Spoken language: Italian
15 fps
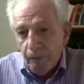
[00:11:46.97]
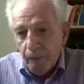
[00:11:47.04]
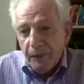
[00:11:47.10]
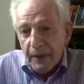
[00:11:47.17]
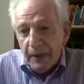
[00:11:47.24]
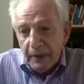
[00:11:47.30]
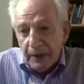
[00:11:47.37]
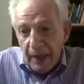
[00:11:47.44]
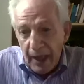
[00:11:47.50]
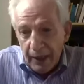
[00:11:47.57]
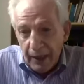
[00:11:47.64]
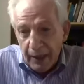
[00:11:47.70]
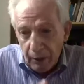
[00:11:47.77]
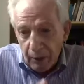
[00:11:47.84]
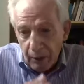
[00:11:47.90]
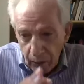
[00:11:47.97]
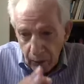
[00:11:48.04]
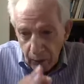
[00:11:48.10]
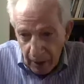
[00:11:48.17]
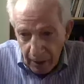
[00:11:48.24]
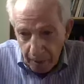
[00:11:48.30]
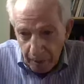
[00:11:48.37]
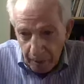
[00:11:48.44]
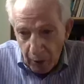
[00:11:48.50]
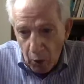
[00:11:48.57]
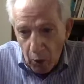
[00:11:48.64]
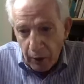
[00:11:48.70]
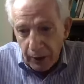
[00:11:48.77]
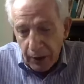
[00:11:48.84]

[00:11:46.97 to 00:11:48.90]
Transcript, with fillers: eh, dare delle parole,